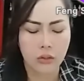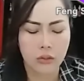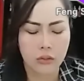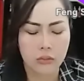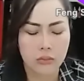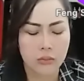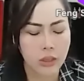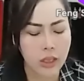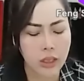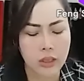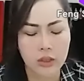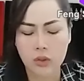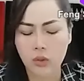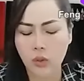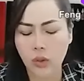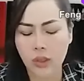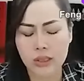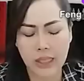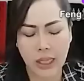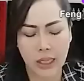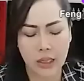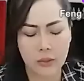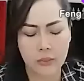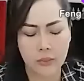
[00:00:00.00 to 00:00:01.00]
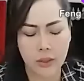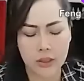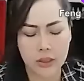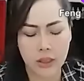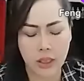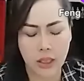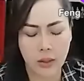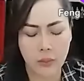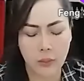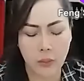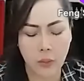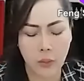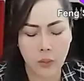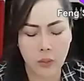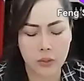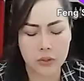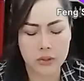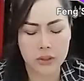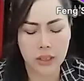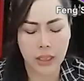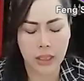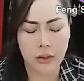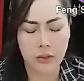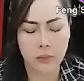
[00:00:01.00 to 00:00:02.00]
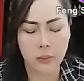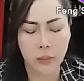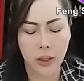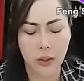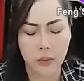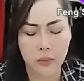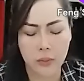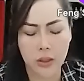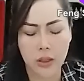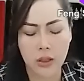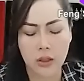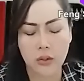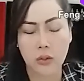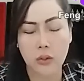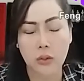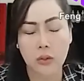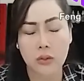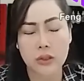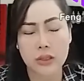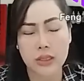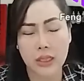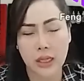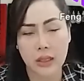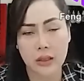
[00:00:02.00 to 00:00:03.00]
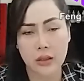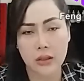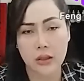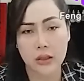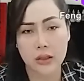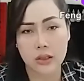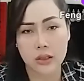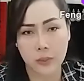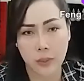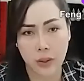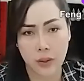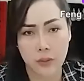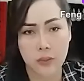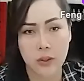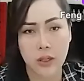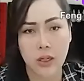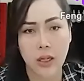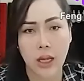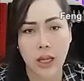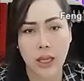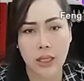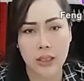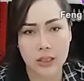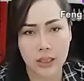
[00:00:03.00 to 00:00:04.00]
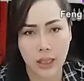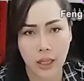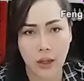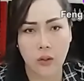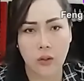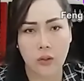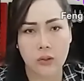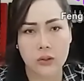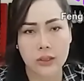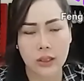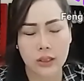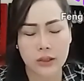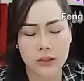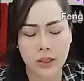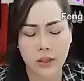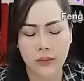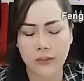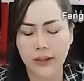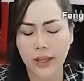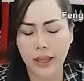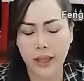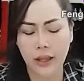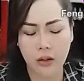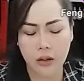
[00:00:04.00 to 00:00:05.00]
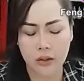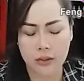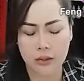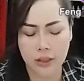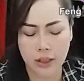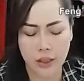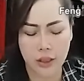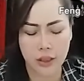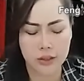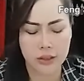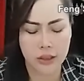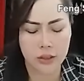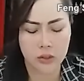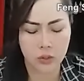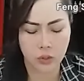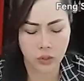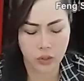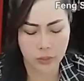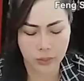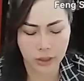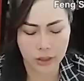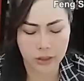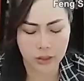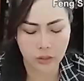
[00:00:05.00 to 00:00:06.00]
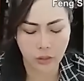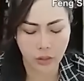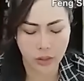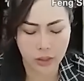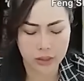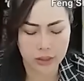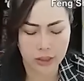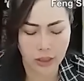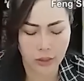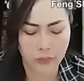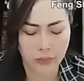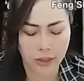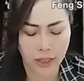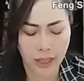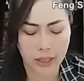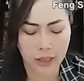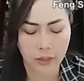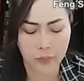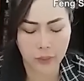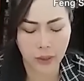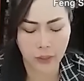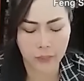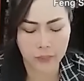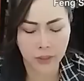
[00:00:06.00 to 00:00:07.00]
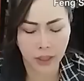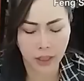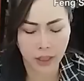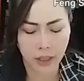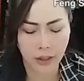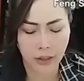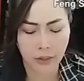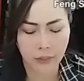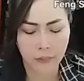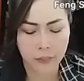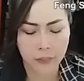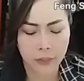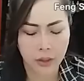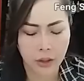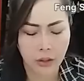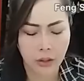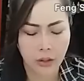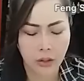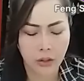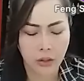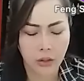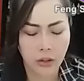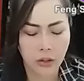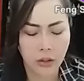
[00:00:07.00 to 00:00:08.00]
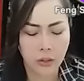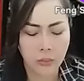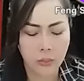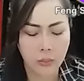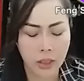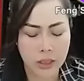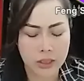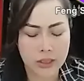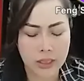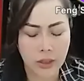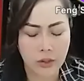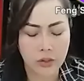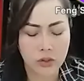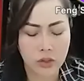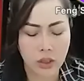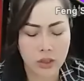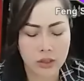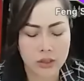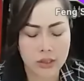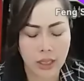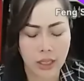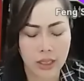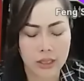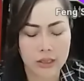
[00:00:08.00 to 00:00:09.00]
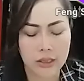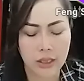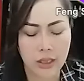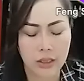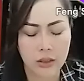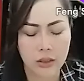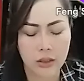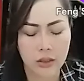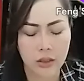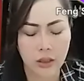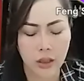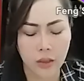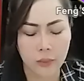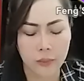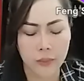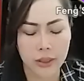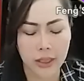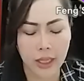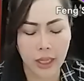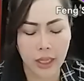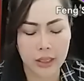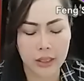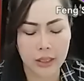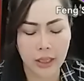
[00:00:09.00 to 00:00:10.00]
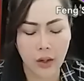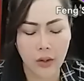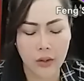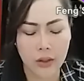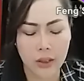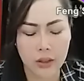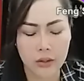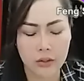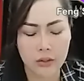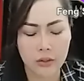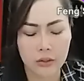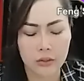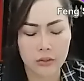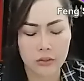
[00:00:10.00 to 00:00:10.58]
mình đang chui trao mạch đây phủ trao power không luôn trao đang cứ chip power ai cao chẳng tê và đa có kia đang thay chui mạch còn là tê và đa kịp đáp tha bởi trao trong trạng tranh ở bị ai cao nắng